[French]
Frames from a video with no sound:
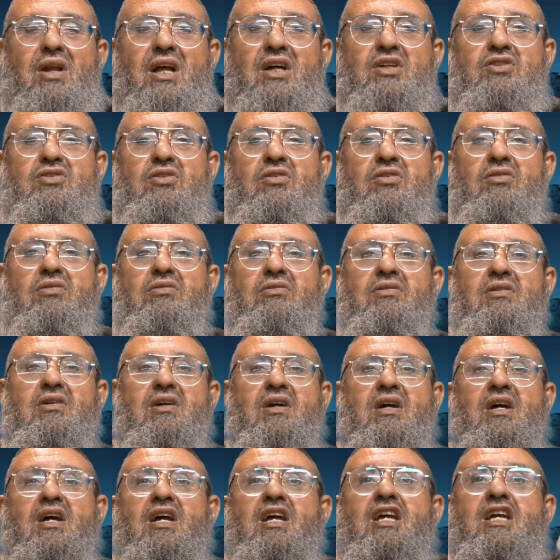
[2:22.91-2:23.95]
l'argent.
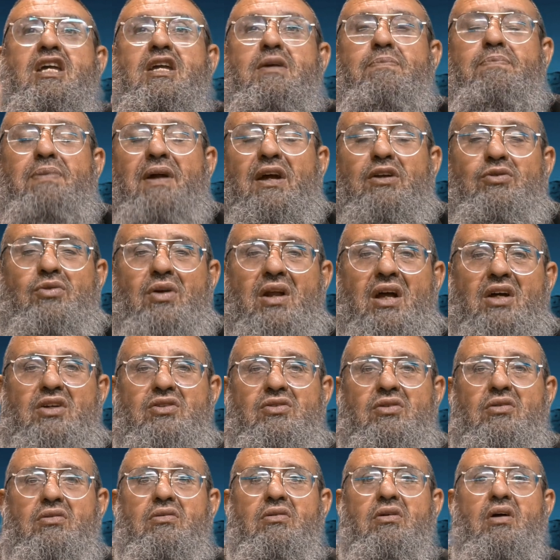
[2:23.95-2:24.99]
Et ils perdent de
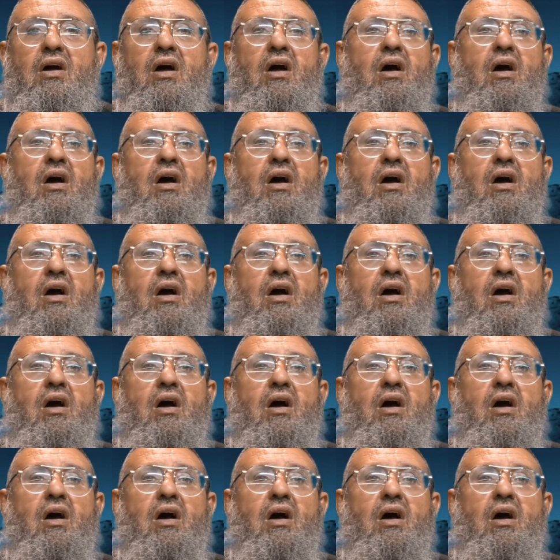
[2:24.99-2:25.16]
l'argent.